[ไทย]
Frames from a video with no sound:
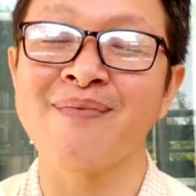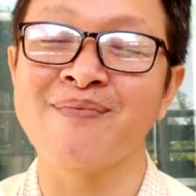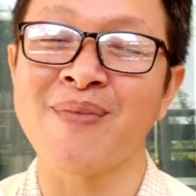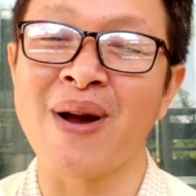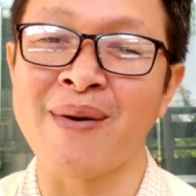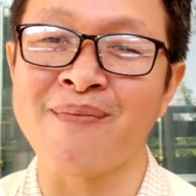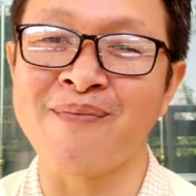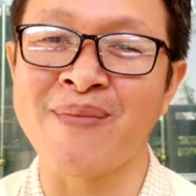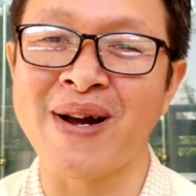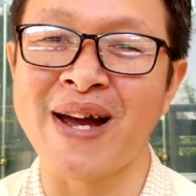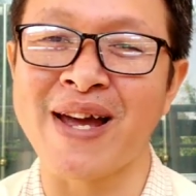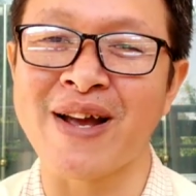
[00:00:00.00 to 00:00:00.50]

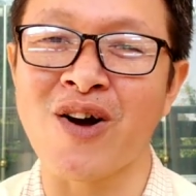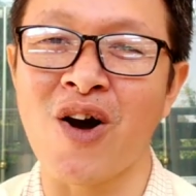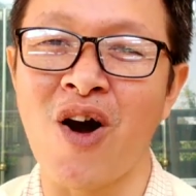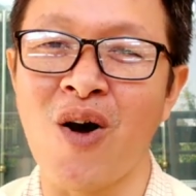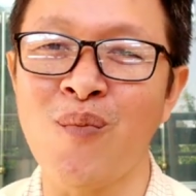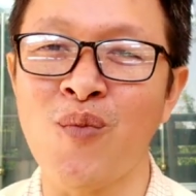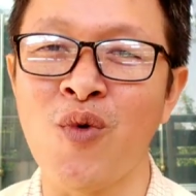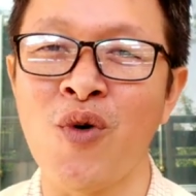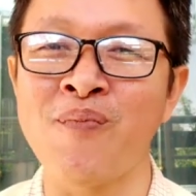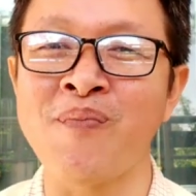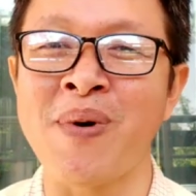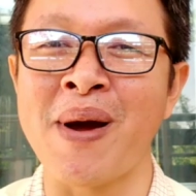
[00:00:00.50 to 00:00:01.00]
เปิดเผยข้อ
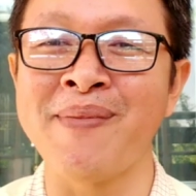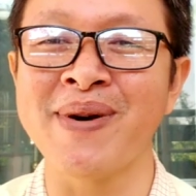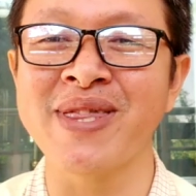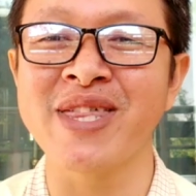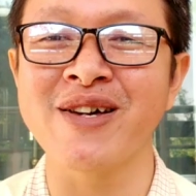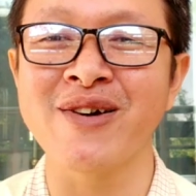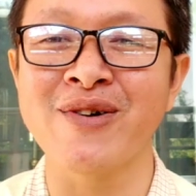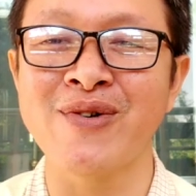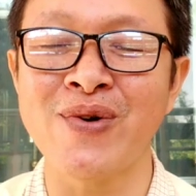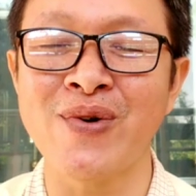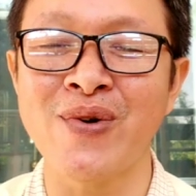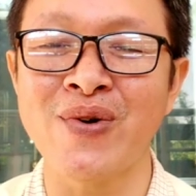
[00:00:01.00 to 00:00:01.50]
มูลไปเมื่อ
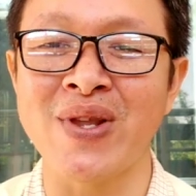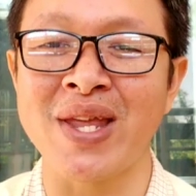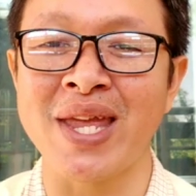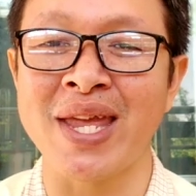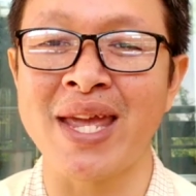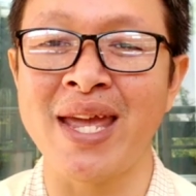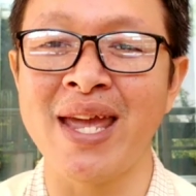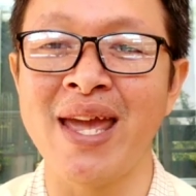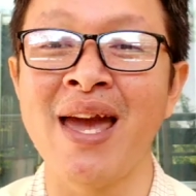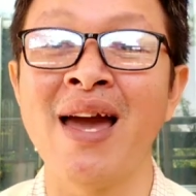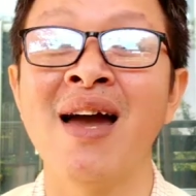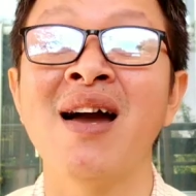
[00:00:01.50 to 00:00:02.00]
สักครู่
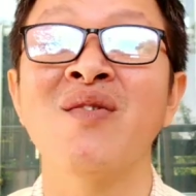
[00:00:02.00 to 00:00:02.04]
นี้